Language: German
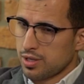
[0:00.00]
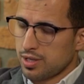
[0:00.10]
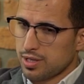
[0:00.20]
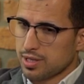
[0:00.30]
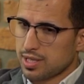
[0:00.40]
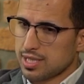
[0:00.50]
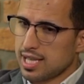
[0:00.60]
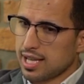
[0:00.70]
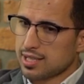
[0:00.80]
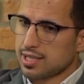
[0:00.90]
äh,
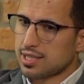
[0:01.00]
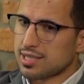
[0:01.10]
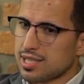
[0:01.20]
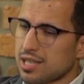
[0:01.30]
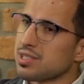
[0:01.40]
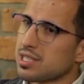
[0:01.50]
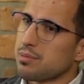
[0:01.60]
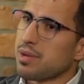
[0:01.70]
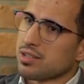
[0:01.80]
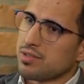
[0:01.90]
gezeigt hat, dass etwas
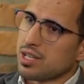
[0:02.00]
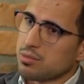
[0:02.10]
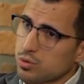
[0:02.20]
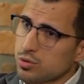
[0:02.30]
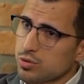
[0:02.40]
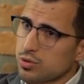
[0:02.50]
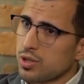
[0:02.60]
gemacht werden muss.